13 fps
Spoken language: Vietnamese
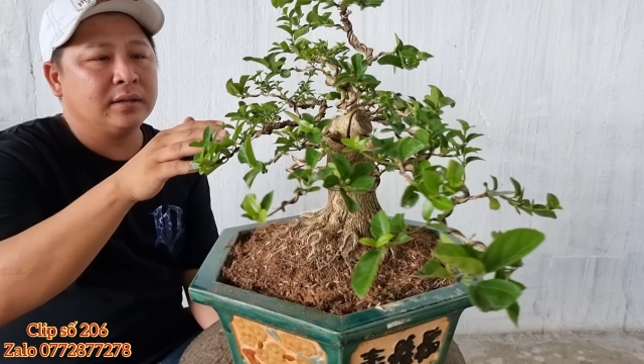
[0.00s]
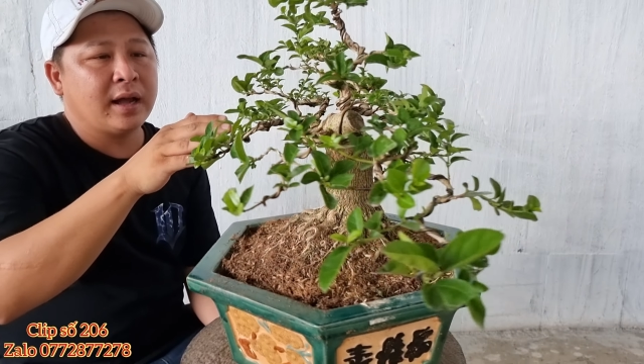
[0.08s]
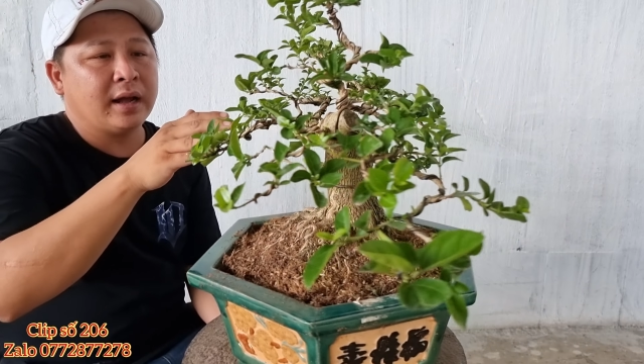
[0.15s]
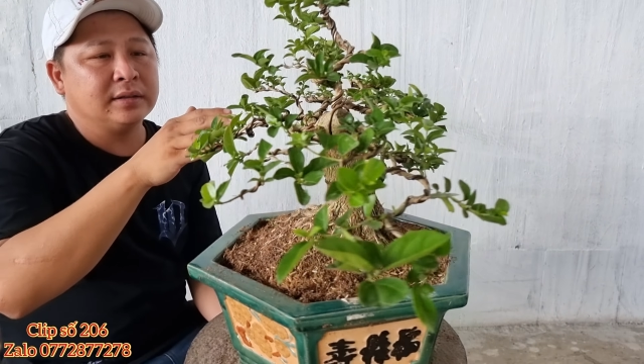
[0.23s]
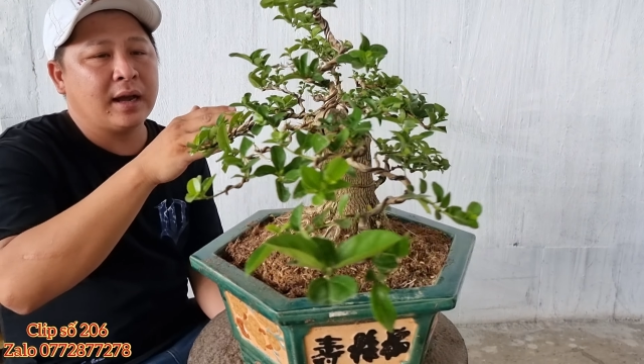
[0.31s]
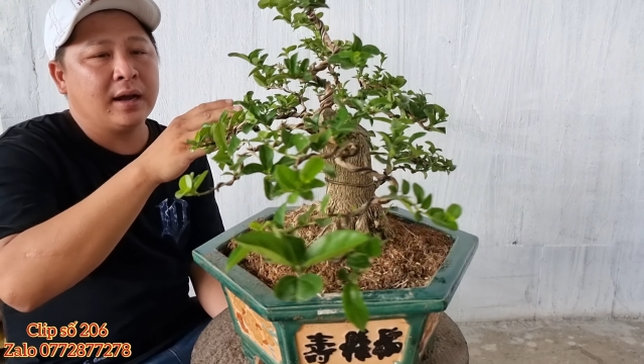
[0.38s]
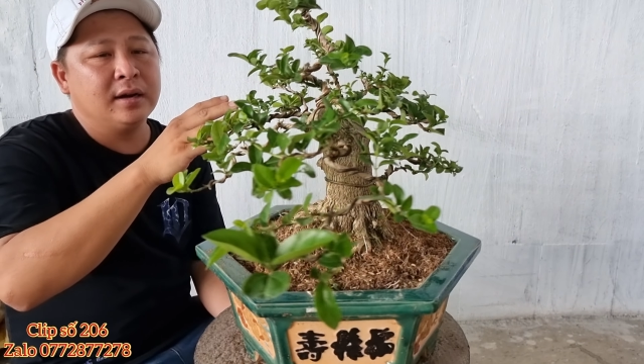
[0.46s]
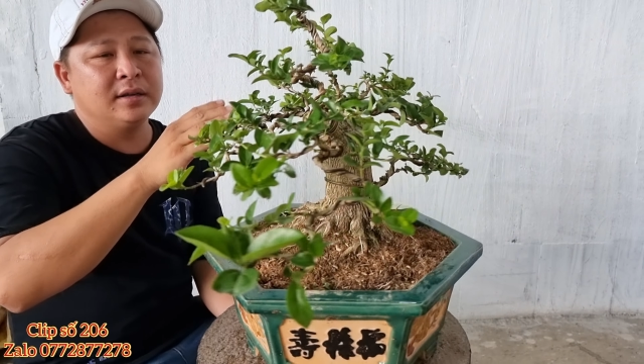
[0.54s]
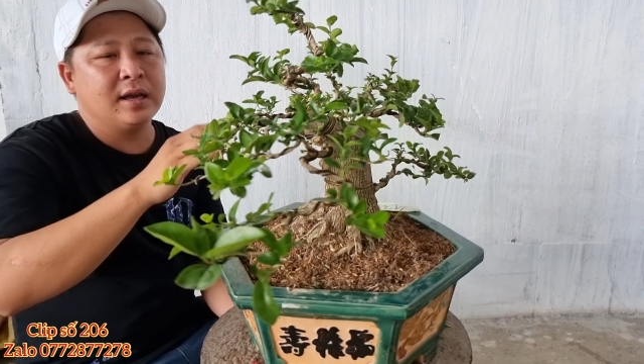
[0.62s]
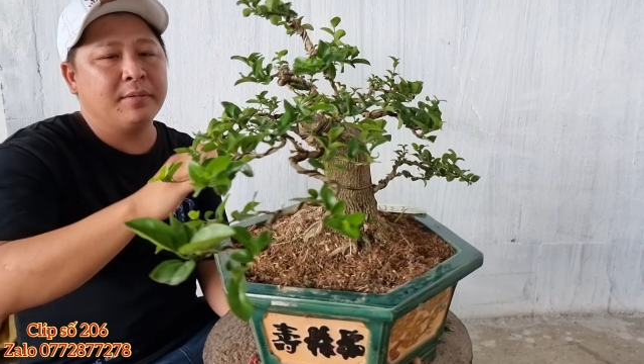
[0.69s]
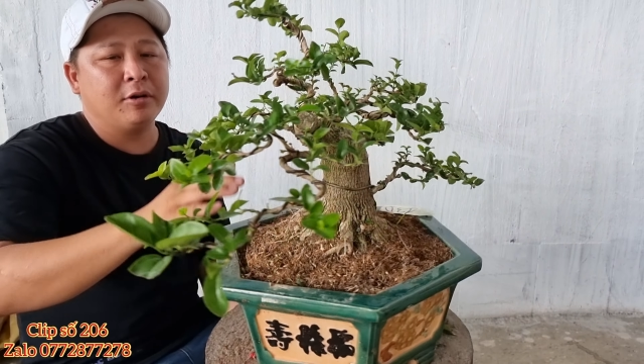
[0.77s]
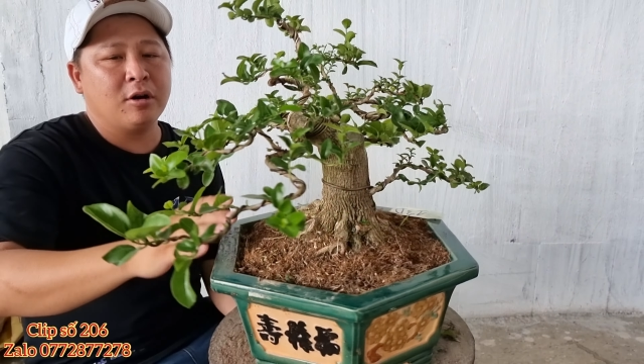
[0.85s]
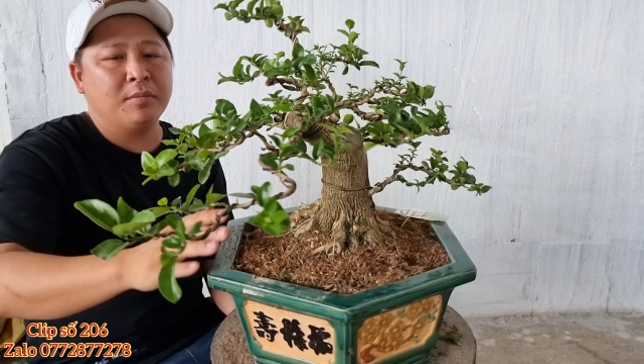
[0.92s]
tàn sẵn rồi, về
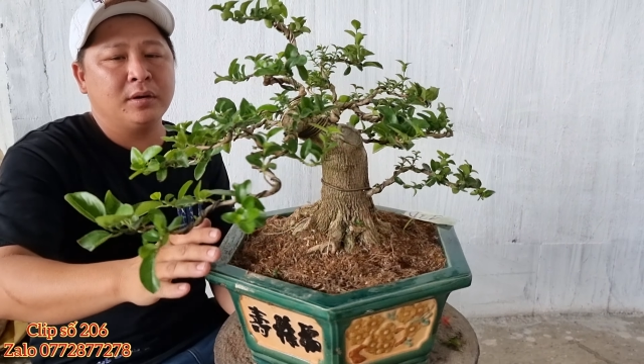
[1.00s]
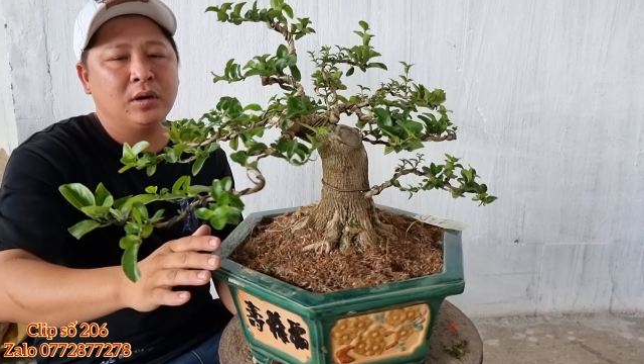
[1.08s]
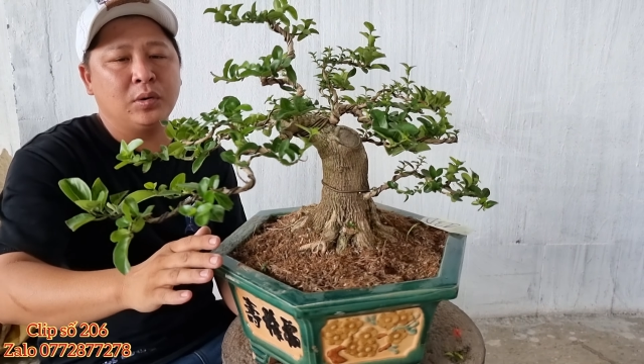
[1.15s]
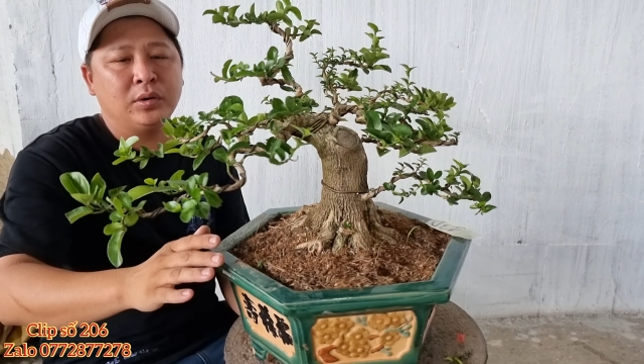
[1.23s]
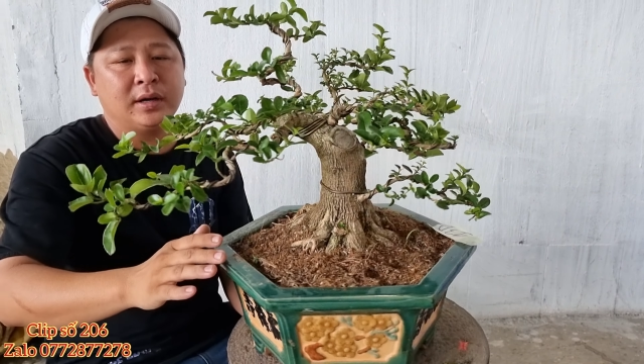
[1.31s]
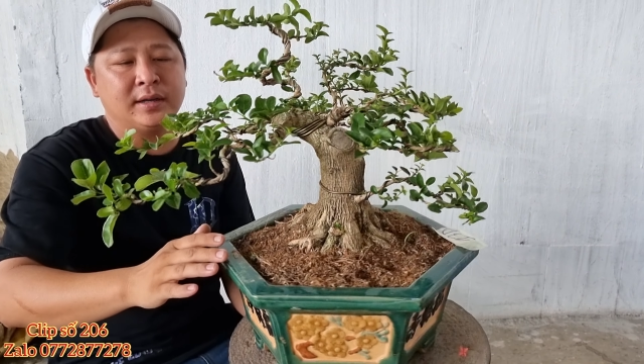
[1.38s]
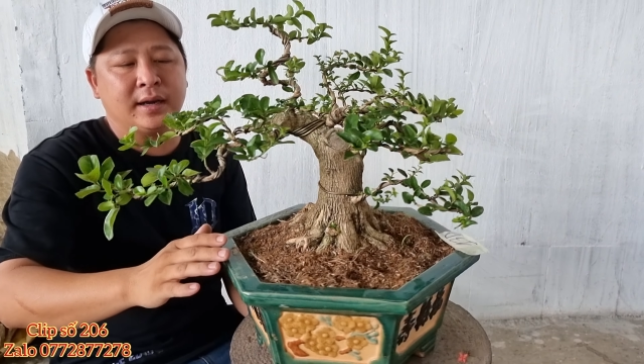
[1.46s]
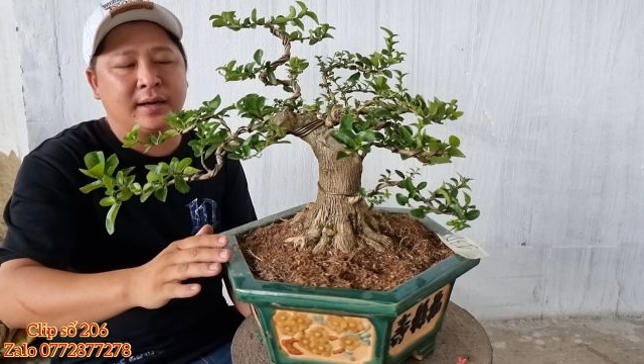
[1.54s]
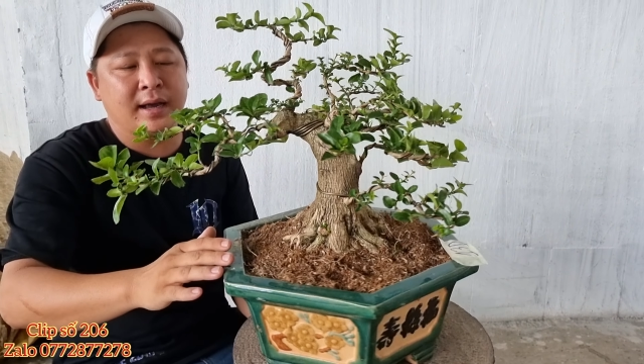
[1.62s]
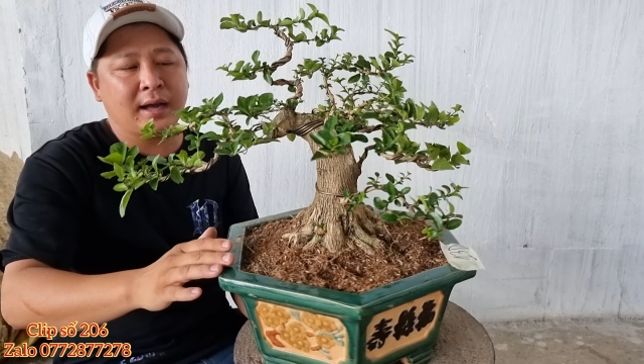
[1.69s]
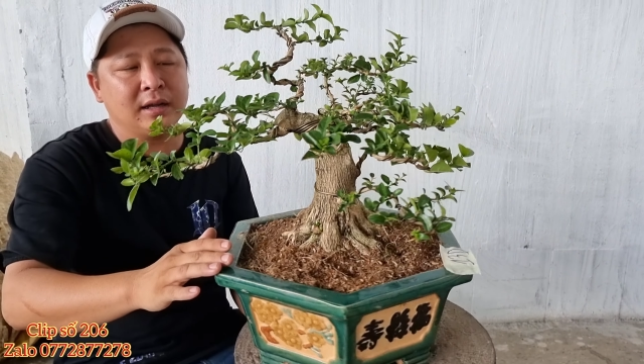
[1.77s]
bà con mình nuôi thời gian ngắn